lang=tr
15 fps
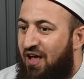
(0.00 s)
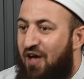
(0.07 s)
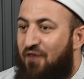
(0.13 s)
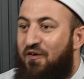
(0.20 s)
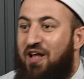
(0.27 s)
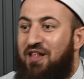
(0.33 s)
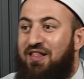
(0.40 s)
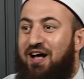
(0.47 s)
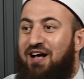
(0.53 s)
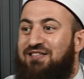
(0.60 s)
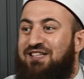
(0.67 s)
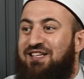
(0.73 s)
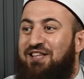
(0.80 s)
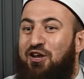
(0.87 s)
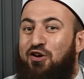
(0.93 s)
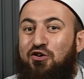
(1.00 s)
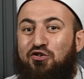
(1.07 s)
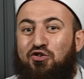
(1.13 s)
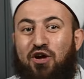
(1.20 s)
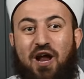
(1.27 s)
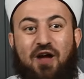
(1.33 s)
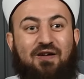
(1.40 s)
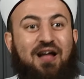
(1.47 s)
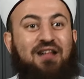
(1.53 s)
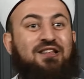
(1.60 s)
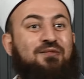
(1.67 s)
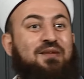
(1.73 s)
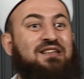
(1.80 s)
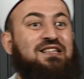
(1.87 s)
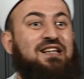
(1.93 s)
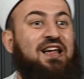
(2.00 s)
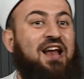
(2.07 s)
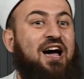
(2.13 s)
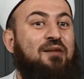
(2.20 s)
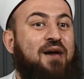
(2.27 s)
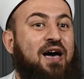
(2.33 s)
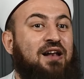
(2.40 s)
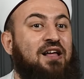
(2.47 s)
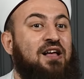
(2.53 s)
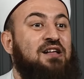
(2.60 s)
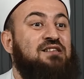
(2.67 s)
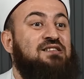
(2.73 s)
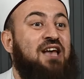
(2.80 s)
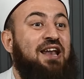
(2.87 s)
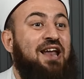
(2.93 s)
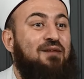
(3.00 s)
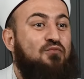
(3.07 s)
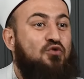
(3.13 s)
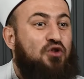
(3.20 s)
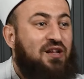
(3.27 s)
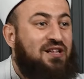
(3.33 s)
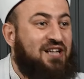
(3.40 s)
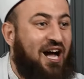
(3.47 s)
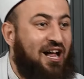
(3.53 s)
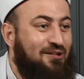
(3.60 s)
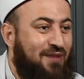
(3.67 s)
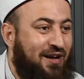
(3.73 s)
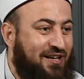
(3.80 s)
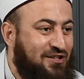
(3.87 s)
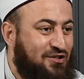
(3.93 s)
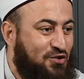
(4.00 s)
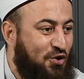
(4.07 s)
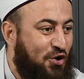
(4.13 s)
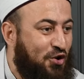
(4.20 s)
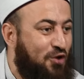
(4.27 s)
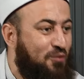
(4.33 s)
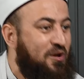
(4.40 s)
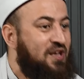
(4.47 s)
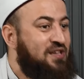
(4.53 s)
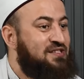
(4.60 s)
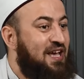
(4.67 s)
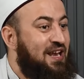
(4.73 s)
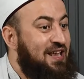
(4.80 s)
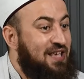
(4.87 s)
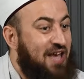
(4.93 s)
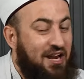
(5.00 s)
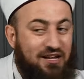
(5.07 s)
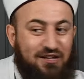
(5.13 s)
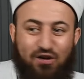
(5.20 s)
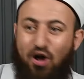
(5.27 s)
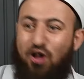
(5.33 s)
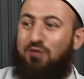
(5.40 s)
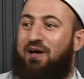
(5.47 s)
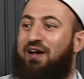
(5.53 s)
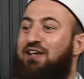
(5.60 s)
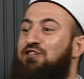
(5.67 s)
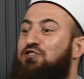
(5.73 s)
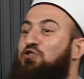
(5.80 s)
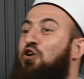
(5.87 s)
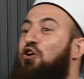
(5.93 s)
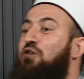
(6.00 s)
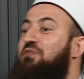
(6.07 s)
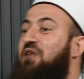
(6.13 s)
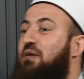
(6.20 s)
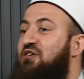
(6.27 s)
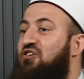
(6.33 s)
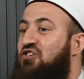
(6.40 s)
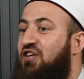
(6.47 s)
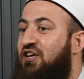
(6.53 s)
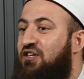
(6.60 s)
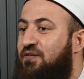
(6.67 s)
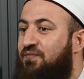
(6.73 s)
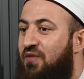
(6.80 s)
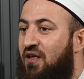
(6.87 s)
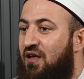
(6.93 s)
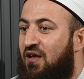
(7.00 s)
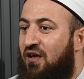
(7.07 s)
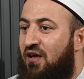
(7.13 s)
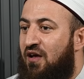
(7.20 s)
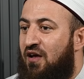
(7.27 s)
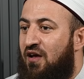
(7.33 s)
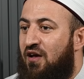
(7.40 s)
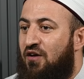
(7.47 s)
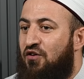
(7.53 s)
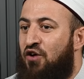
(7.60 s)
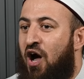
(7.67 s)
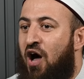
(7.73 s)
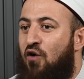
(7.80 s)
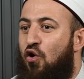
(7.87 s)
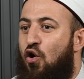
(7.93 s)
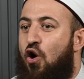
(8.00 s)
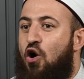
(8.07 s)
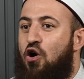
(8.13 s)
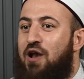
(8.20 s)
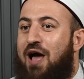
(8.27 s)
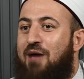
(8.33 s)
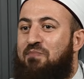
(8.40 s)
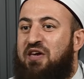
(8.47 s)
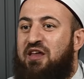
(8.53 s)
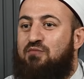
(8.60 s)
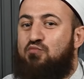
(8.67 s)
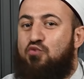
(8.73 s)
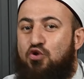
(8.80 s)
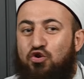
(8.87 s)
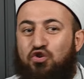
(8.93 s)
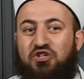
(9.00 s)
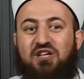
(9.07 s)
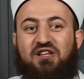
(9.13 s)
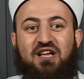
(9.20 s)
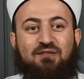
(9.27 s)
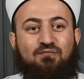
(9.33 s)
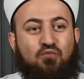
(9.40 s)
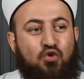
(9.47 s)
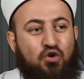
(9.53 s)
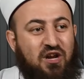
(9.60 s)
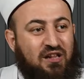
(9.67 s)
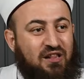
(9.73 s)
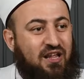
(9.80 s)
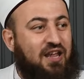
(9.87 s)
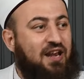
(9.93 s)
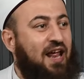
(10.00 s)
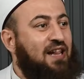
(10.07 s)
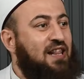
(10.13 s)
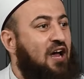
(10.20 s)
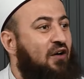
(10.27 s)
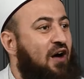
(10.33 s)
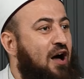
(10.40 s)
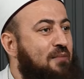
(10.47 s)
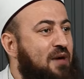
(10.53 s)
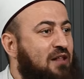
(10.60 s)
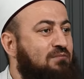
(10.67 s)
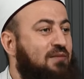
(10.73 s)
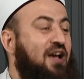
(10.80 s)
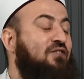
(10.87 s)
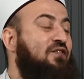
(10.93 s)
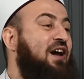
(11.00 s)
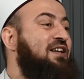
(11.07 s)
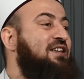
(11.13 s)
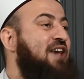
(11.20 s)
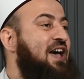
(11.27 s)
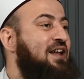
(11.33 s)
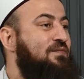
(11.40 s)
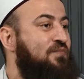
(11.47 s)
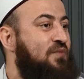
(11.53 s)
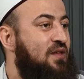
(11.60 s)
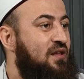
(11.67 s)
Efendi Hazretleri onu görevlendirmesine rağmen sana mürit kalmak istiyorum, senin yanında olmak istiyorum demiştir. Ya öyle bir mürşidin müritliğine devam etmek varken